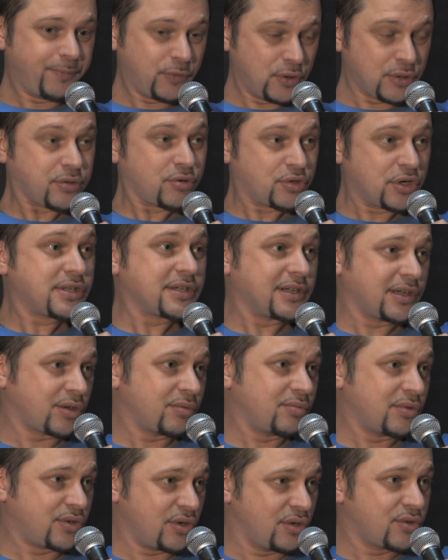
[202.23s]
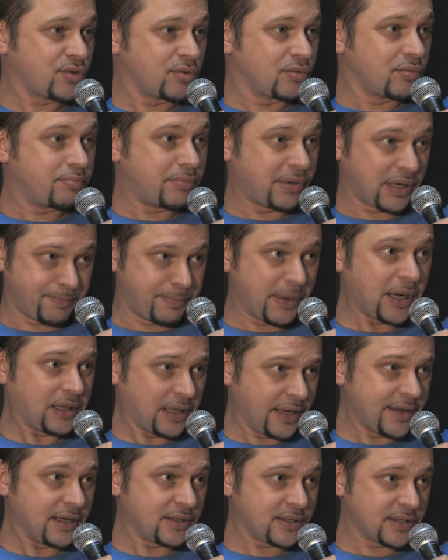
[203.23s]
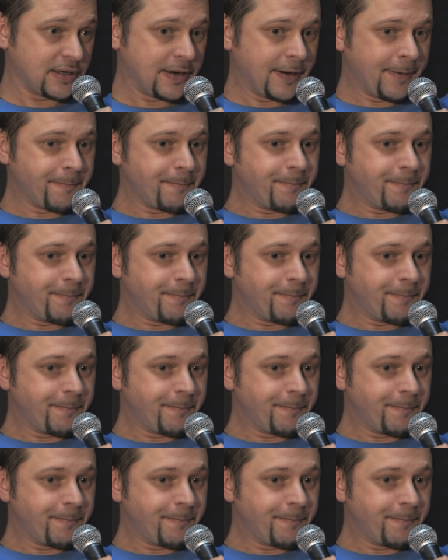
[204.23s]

то служить золотому тельцу, поклоняться.